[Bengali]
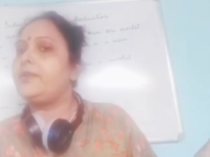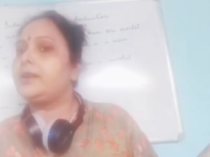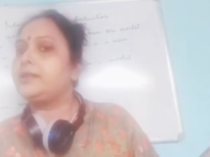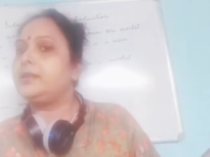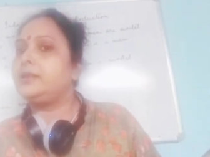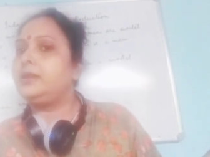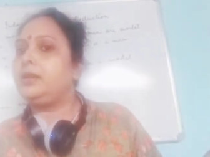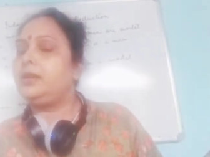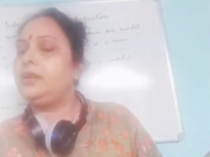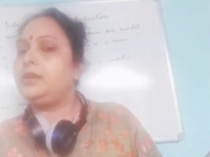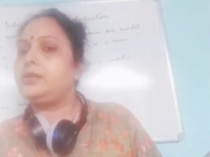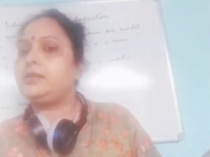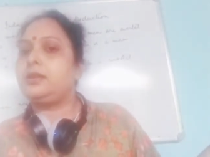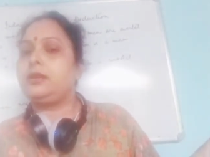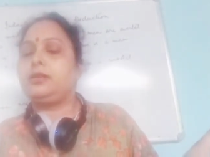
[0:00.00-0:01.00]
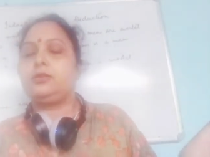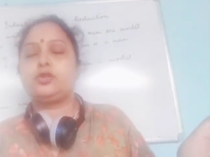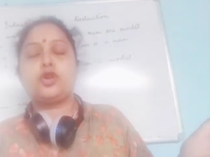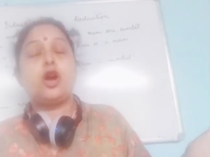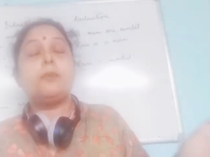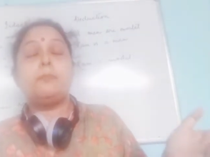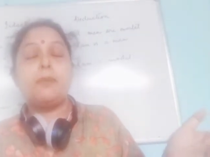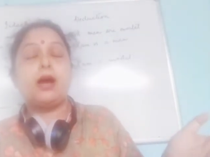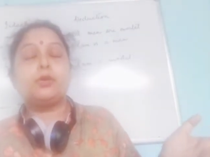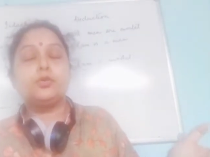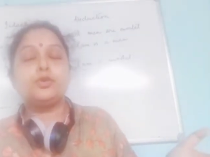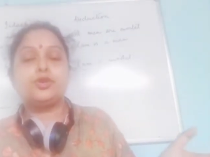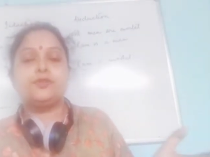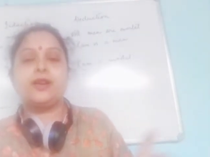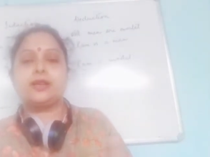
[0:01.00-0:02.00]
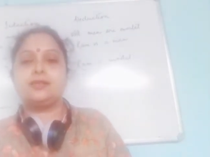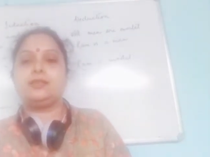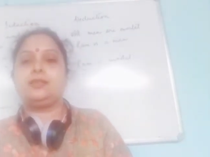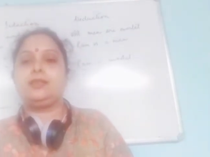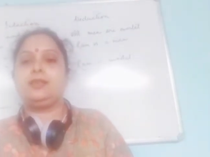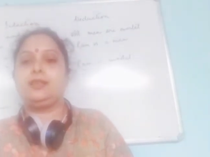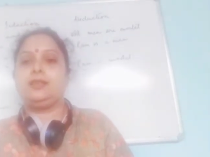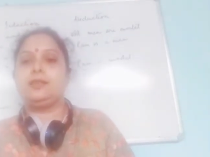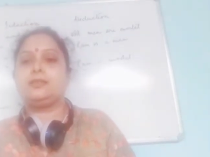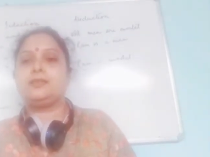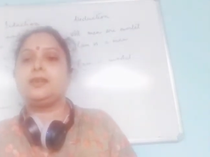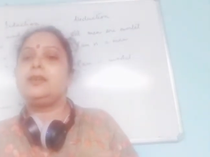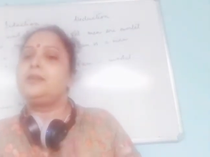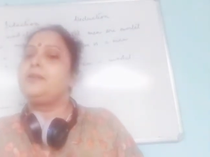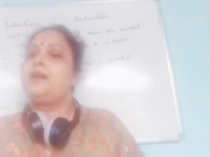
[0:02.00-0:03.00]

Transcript: ভ্যাকসিন নিয়ে নিয়েছে সব মানুষ ভ্যাকসিন নিয়ে নিয়েছে